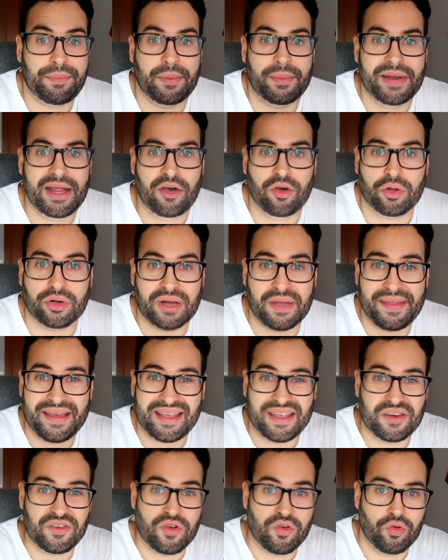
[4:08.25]
primera jornada
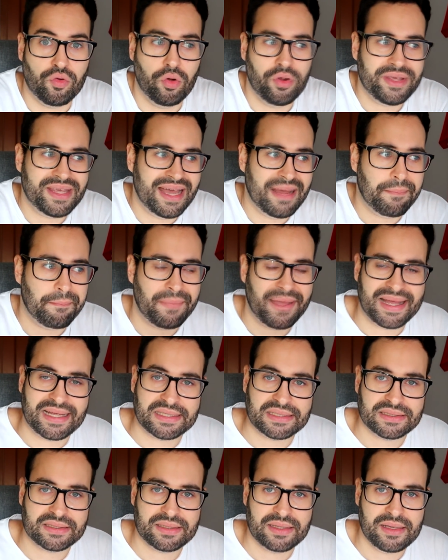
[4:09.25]
que no jugó ya
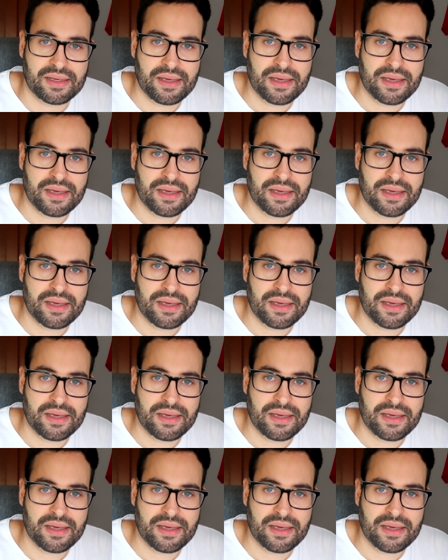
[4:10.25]
más.